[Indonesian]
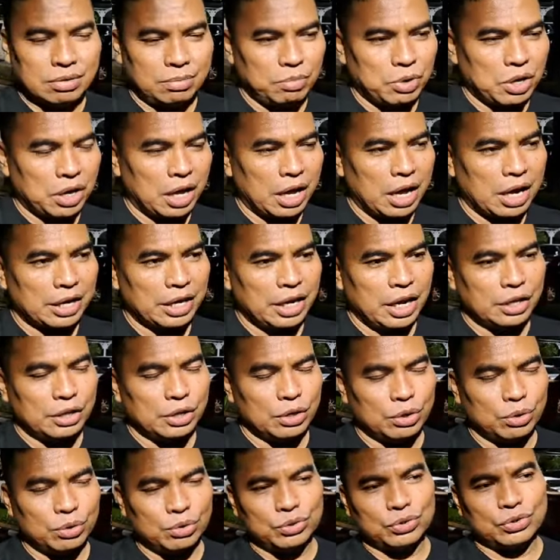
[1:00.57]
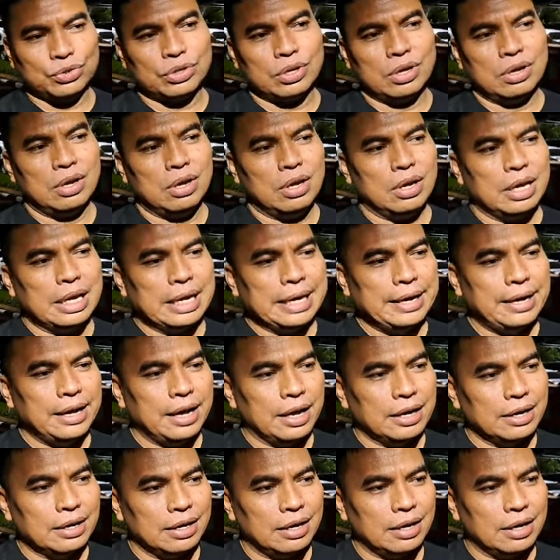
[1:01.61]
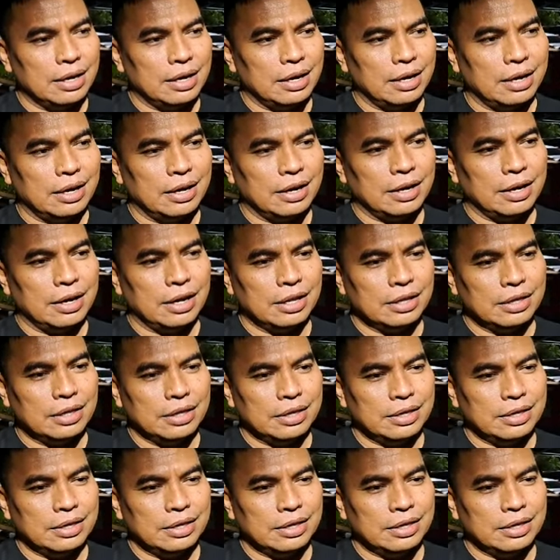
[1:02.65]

berkarya terus dan uh,